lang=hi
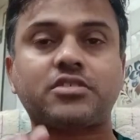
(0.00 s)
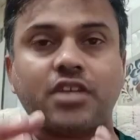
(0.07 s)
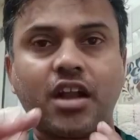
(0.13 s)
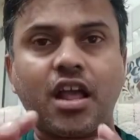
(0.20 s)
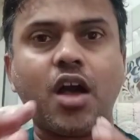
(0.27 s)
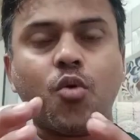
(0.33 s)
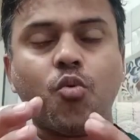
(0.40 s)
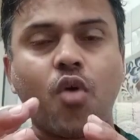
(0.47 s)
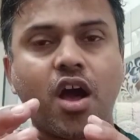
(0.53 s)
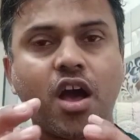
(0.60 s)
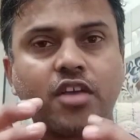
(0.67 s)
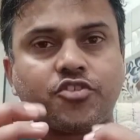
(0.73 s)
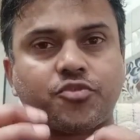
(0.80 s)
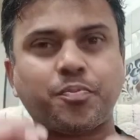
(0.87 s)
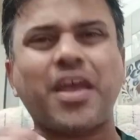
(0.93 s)
सड़ा हुआ
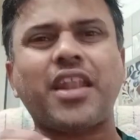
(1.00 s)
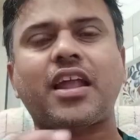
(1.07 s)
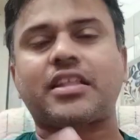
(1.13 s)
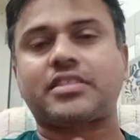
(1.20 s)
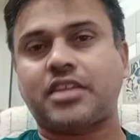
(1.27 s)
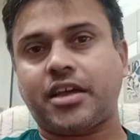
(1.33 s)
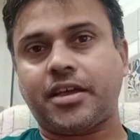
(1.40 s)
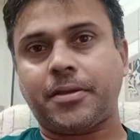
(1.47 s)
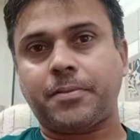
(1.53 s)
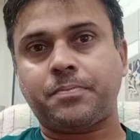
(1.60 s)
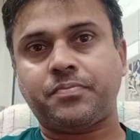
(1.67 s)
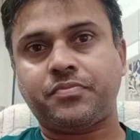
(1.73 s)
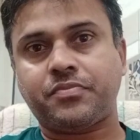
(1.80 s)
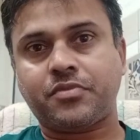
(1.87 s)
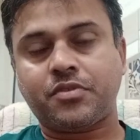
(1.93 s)
स्मेल आता है
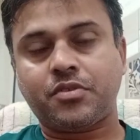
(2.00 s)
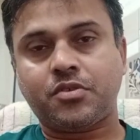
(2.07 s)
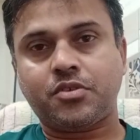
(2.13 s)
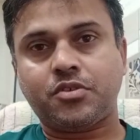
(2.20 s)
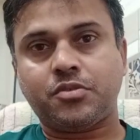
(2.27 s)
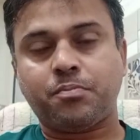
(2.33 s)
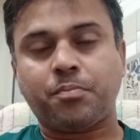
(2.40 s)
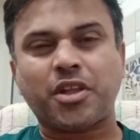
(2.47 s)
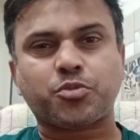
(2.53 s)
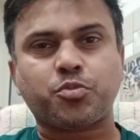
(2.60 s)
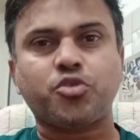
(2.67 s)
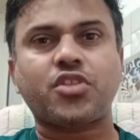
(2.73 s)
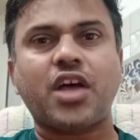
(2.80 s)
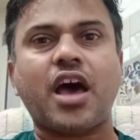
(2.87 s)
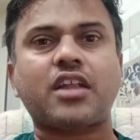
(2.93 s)

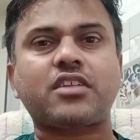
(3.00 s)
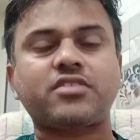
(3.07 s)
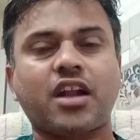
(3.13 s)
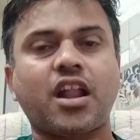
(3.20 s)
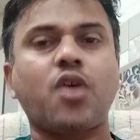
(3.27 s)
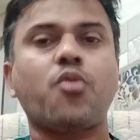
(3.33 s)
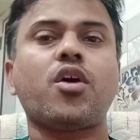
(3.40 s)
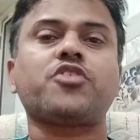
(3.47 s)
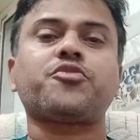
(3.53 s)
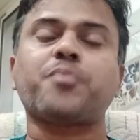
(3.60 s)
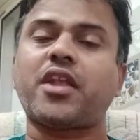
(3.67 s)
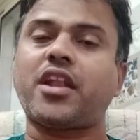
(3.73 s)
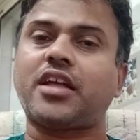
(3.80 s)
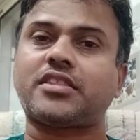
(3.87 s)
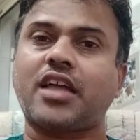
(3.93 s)
बदबूदार सड़ा हुआ
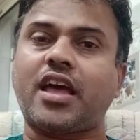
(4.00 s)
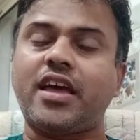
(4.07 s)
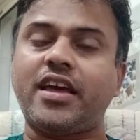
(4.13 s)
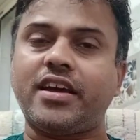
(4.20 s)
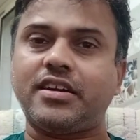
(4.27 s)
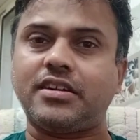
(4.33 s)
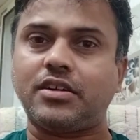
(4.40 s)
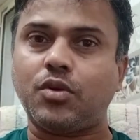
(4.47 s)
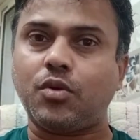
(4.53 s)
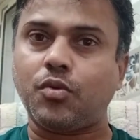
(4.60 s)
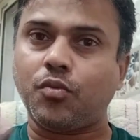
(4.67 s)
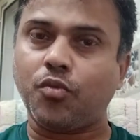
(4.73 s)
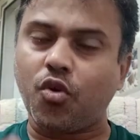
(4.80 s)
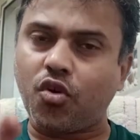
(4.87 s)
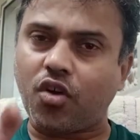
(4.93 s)
स्मेल आता है
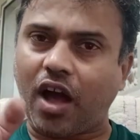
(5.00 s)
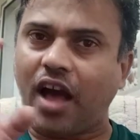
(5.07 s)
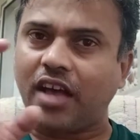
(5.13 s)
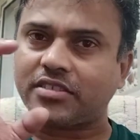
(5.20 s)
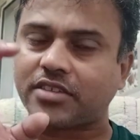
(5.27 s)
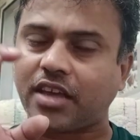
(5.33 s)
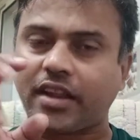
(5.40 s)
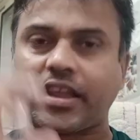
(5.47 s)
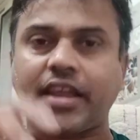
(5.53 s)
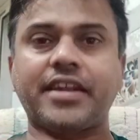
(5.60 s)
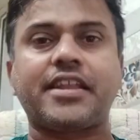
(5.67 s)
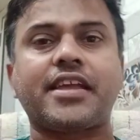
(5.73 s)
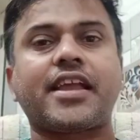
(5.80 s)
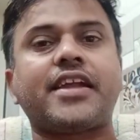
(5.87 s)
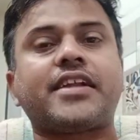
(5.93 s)
वो खास करके
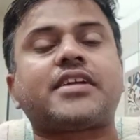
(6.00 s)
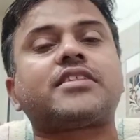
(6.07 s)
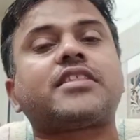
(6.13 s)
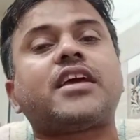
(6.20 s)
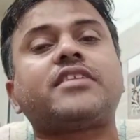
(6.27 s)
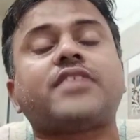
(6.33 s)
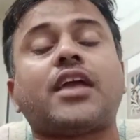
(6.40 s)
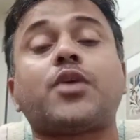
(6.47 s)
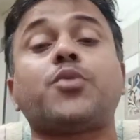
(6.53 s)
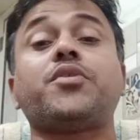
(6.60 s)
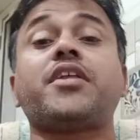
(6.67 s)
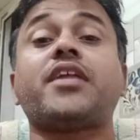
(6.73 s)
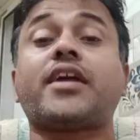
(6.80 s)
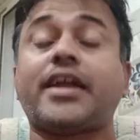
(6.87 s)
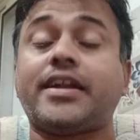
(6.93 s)
इंडिकेट करता है
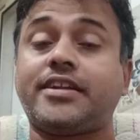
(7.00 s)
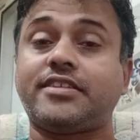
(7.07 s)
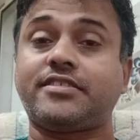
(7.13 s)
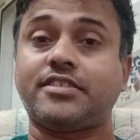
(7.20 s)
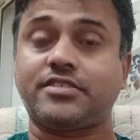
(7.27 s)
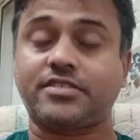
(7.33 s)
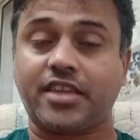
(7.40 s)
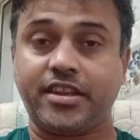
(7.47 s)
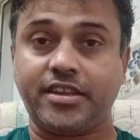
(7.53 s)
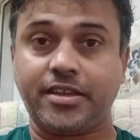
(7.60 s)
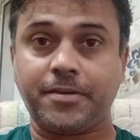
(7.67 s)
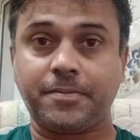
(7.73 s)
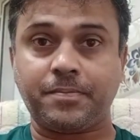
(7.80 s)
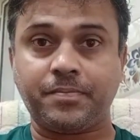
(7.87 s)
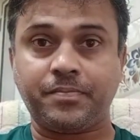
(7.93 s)
सेंगुनेरिया कैंडेसिस के लिए